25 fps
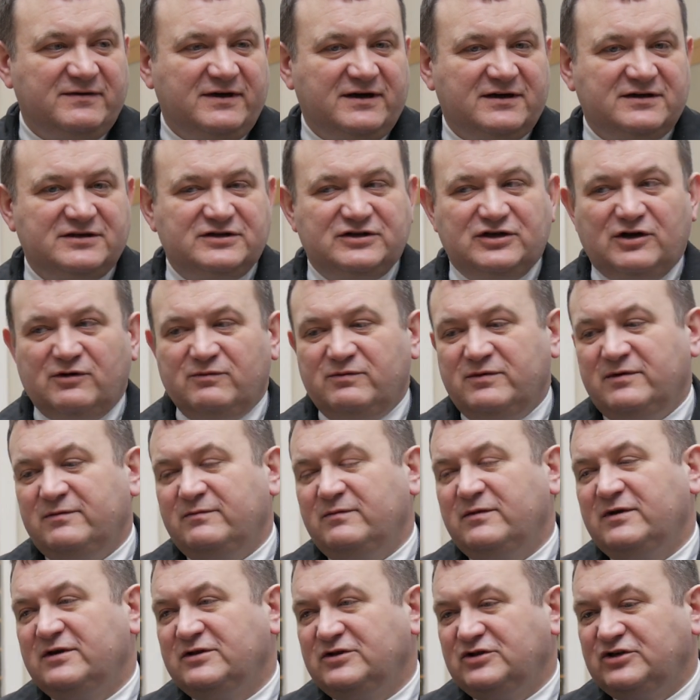Ja
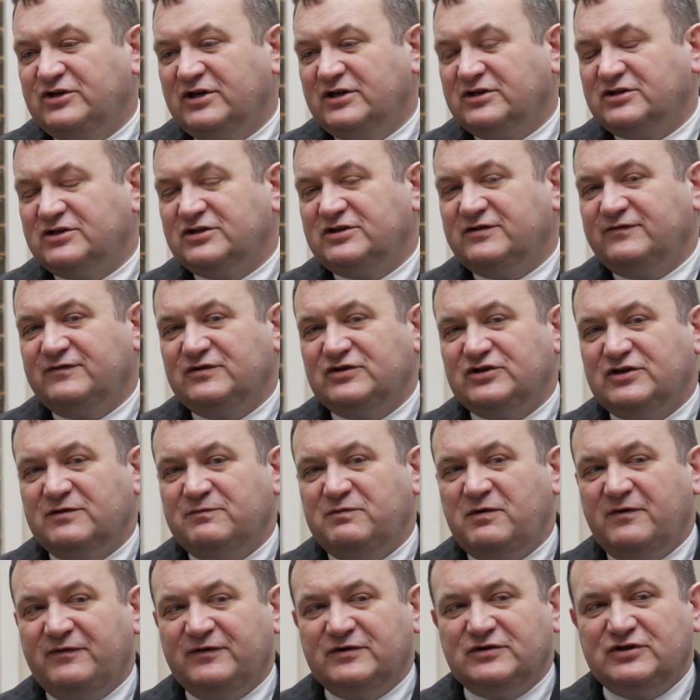chciałbym e, dzisiaj rzeczywiście
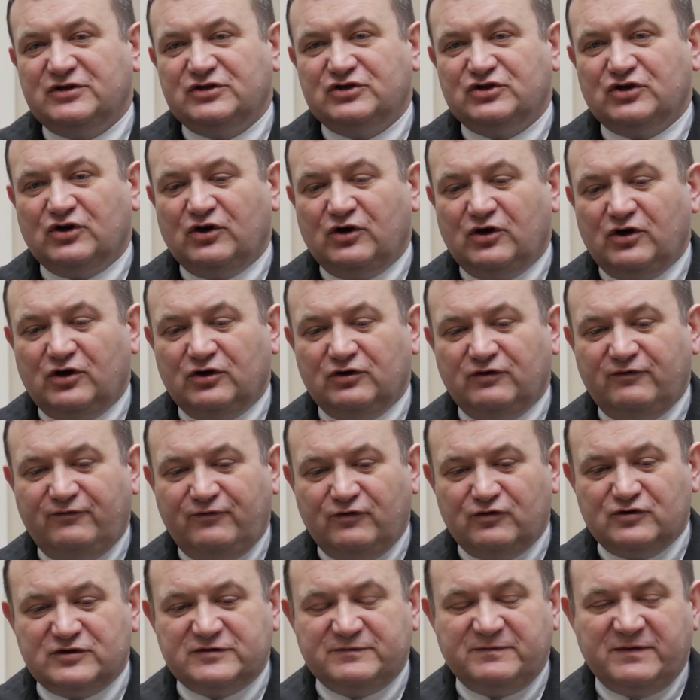powiedzieć o
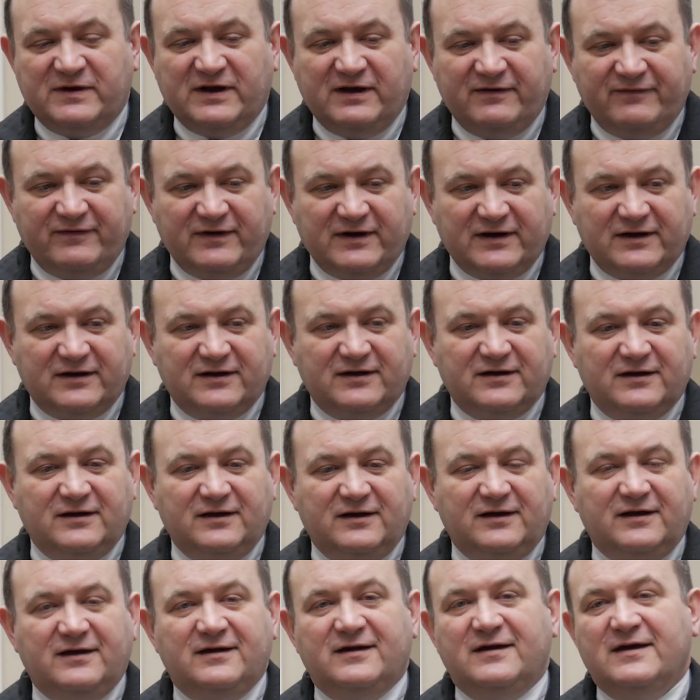dwóch sprawach.
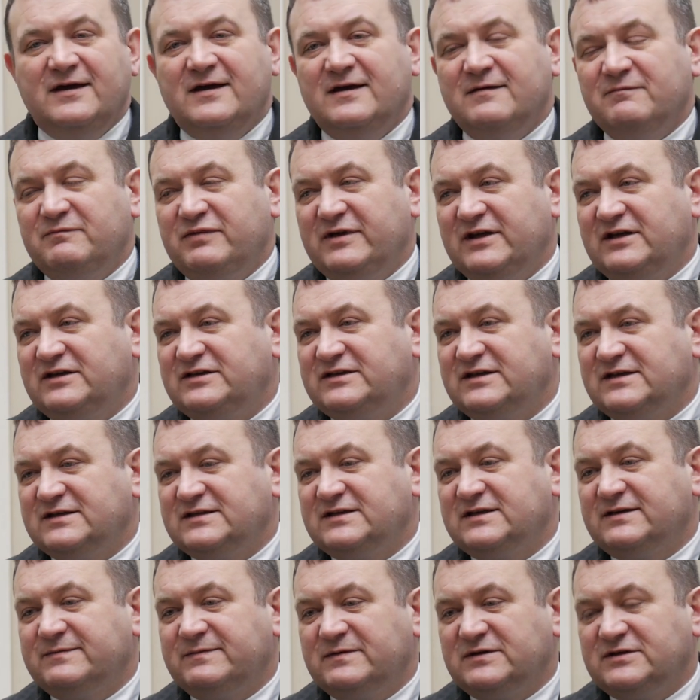E, pierwsza z
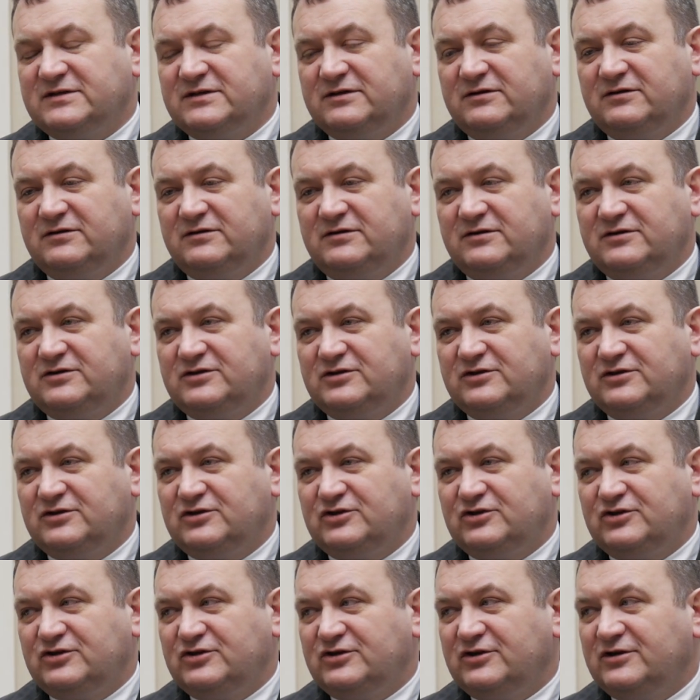nich będzie
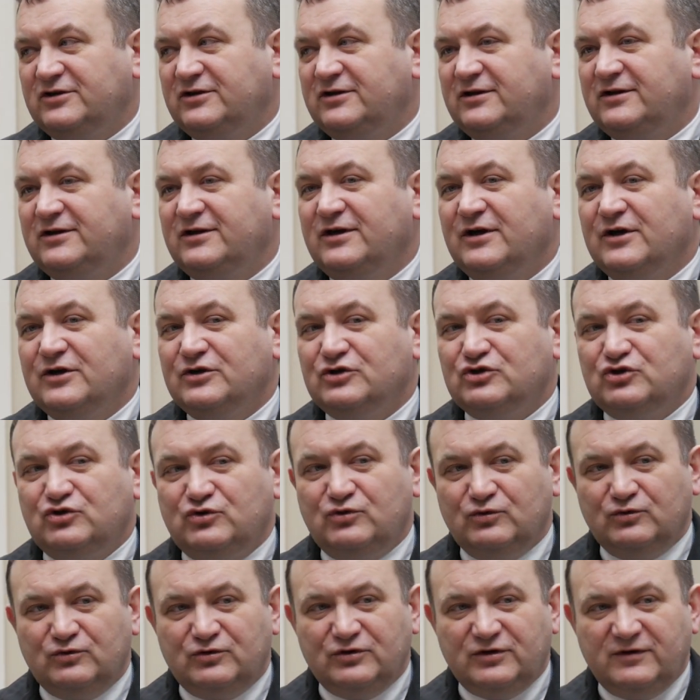dotyczyć
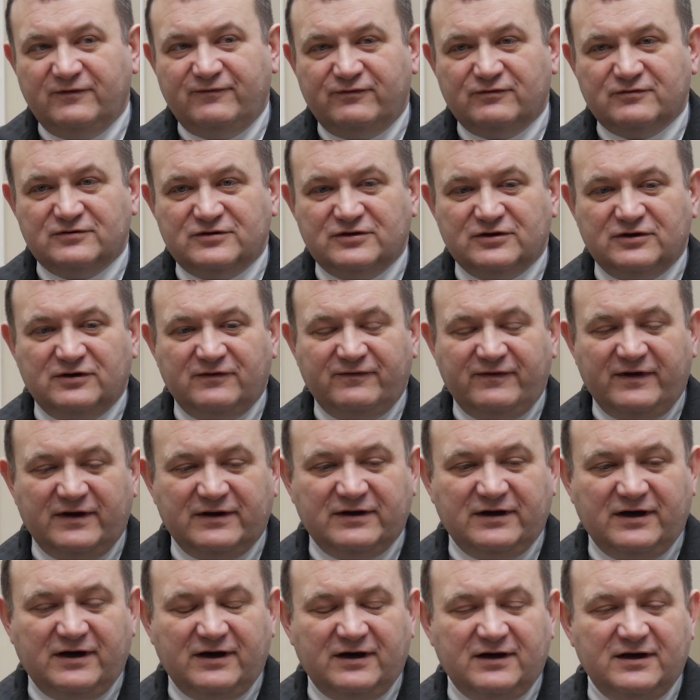studni
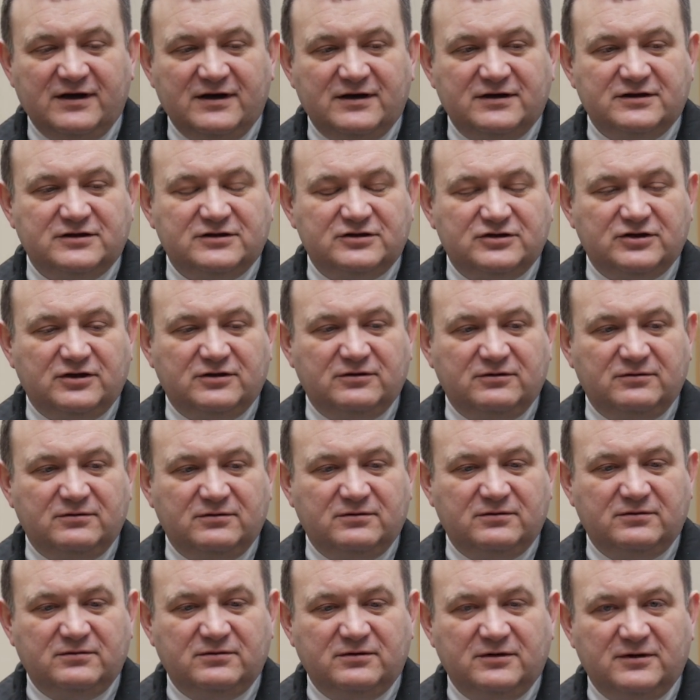funkcjonowania
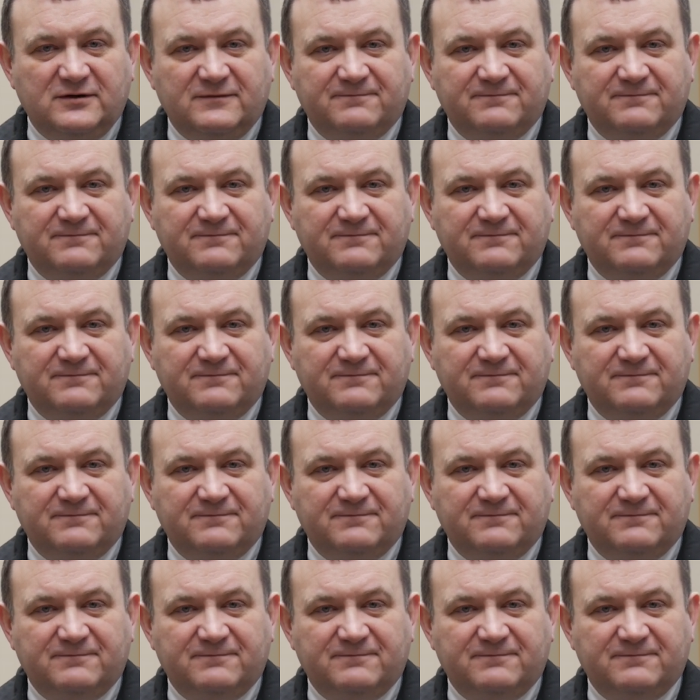rządu